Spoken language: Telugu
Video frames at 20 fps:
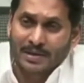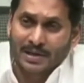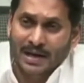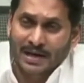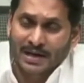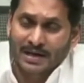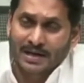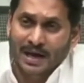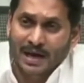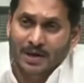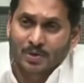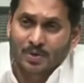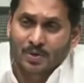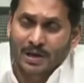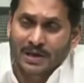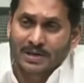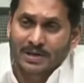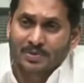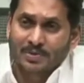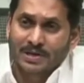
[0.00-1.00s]
మీరు అర్హ
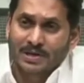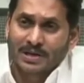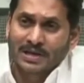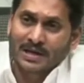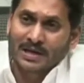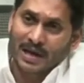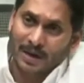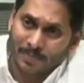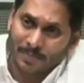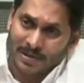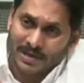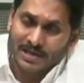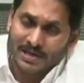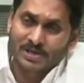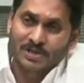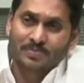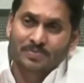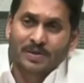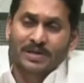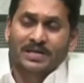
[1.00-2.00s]
అర్హులై ఉంటే
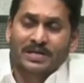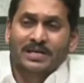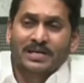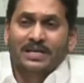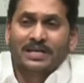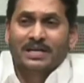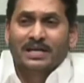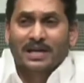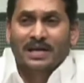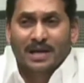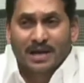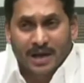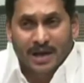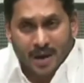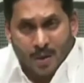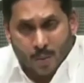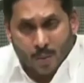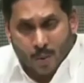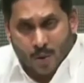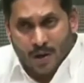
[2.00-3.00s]
అప్లికేషన్ పెట్టండి
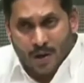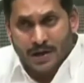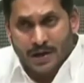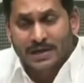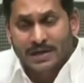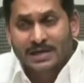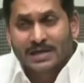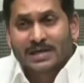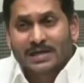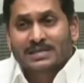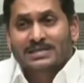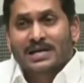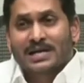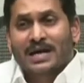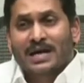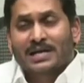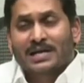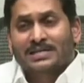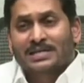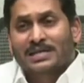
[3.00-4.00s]
వాలంటీర్ల
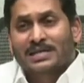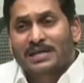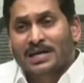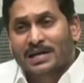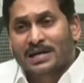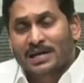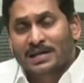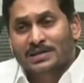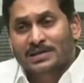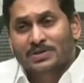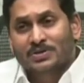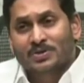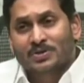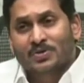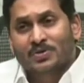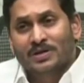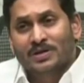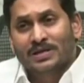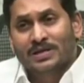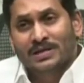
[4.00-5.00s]
సహాయ సహకారాలు
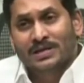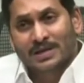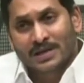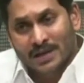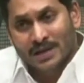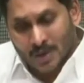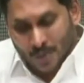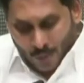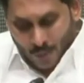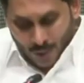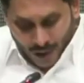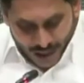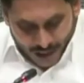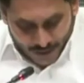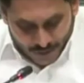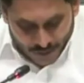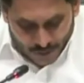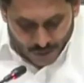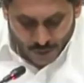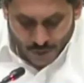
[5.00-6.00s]
తీసుకోండి
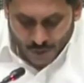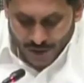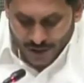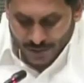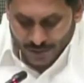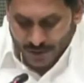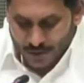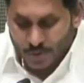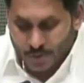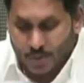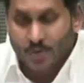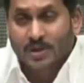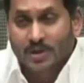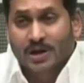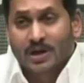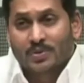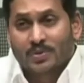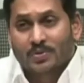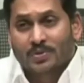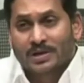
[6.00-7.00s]
వాళ్ళందరూ కూడా మీకు
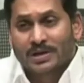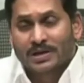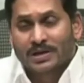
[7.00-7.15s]
తోడుగా